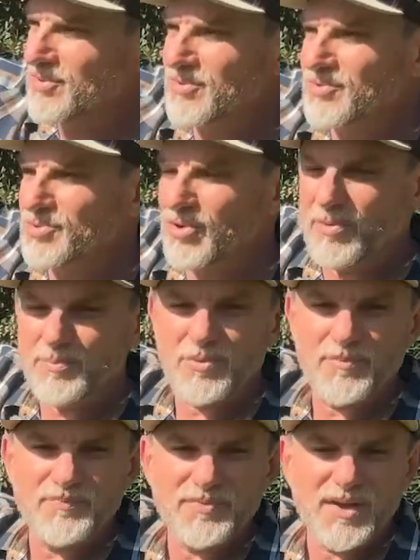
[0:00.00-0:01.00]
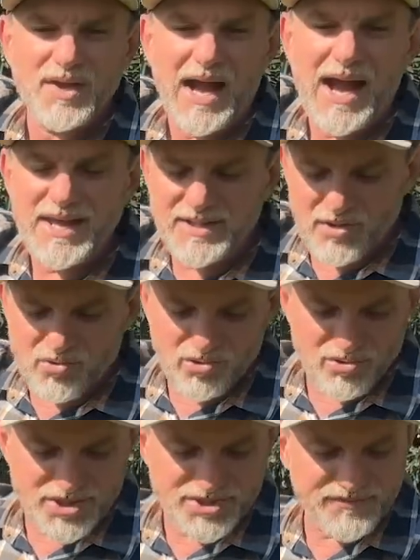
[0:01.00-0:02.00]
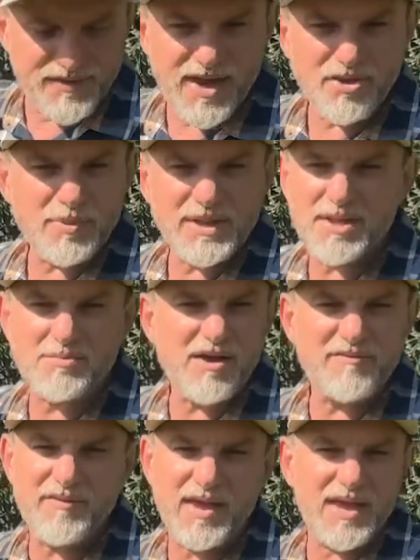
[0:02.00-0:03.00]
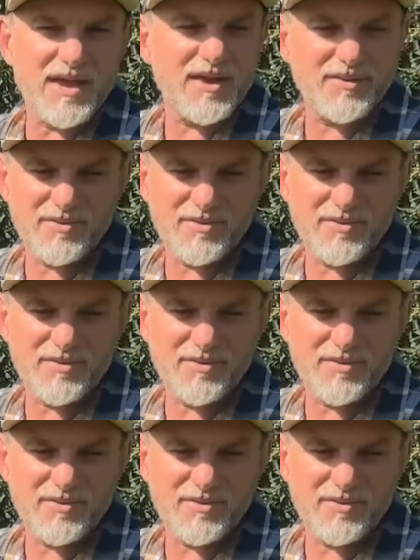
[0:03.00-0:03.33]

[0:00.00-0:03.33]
no topo, ainda cultura de inverno, plantamos aveia